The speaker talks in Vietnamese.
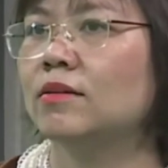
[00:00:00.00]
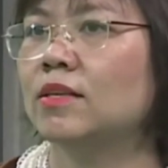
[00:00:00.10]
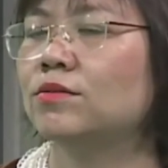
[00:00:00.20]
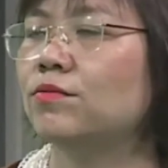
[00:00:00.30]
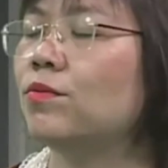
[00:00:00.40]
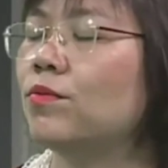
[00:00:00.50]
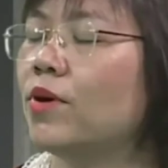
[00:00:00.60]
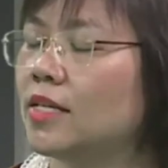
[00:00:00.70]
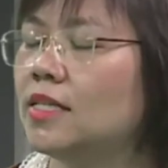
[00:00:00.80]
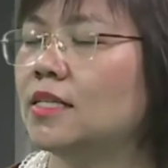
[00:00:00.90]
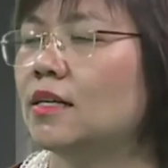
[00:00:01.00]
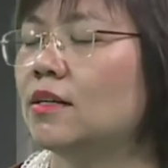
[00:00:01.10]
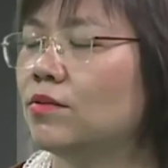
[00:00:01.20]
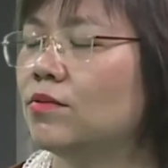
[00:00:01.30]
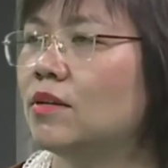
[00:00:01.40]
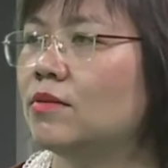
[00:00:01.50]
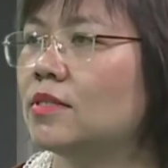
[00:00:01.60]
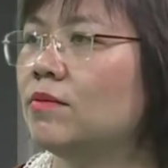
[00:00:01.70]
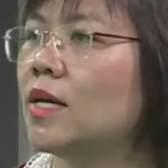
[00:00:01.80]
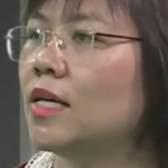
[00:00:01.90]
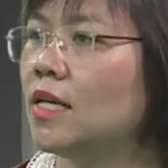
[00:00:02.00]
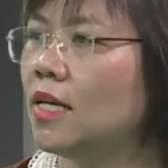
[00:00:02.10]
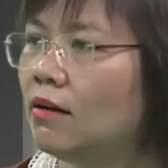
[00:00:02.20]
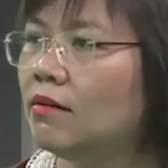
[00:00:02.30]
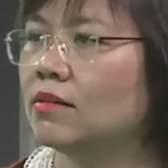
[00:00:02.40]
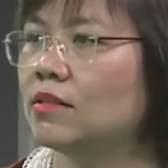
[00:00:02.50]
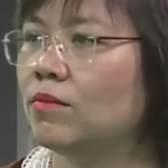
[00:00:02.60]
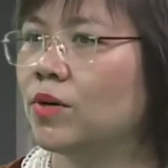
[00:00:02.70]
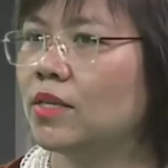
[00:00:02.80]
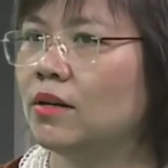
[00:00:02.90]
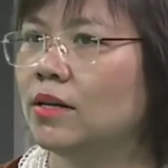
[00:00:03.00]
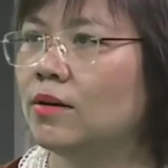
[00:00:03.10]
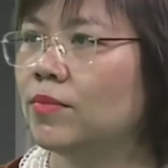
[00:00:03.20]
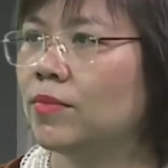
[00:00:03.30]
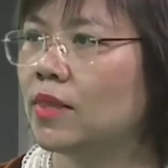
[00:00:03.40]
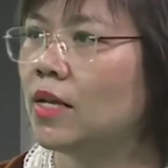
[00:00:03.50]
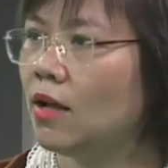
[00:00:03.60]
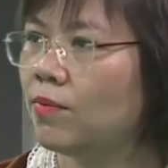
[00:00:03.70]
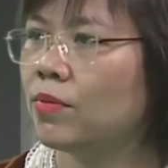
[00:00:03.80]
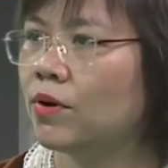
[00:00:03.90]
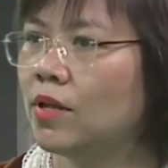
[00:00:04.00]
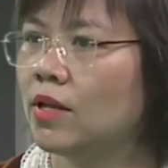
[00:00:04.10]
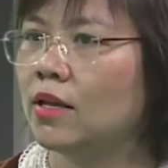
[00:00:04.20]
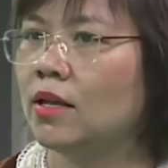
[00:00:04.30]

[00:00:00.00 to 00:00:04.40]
tác dụng phụ của hóa trị chắc là tôi sẽ trình bày kỹ hơn trong một cái thời điểm thích hợp, có thể